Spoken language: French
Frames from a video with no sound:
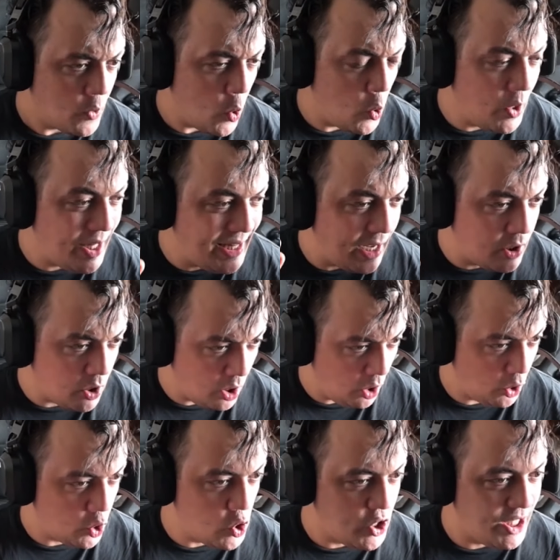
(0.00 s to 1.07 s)
On est d'accord
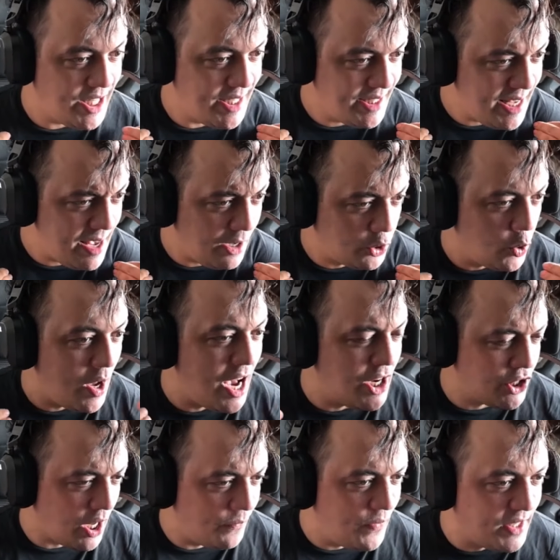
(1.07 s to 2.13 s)
que j'ai des airs de
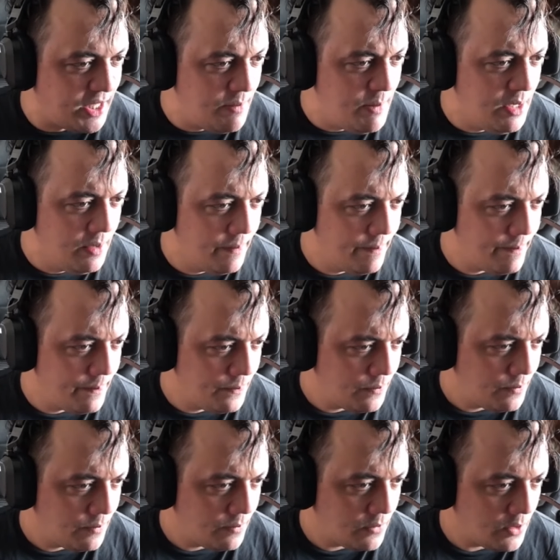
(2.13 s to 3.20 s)
Ashraf Hakimi.
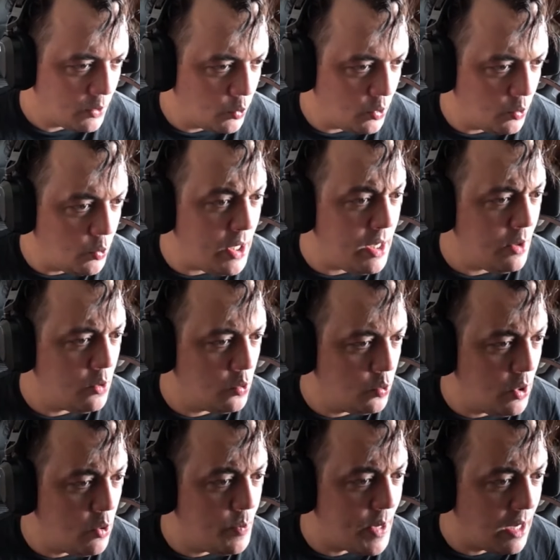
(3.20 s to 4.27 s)
Oui Oui
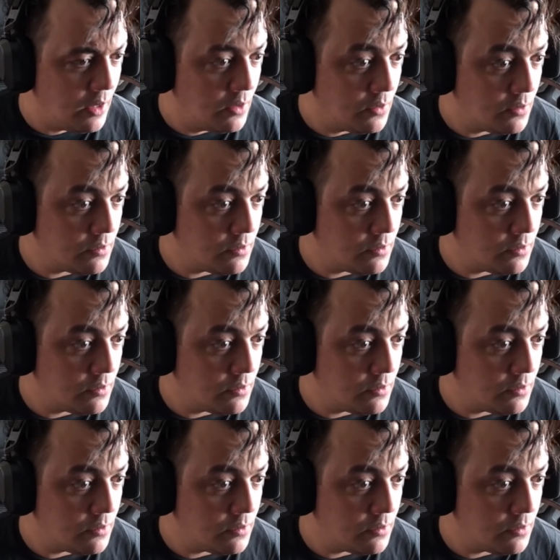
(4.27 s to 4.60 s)
ou pas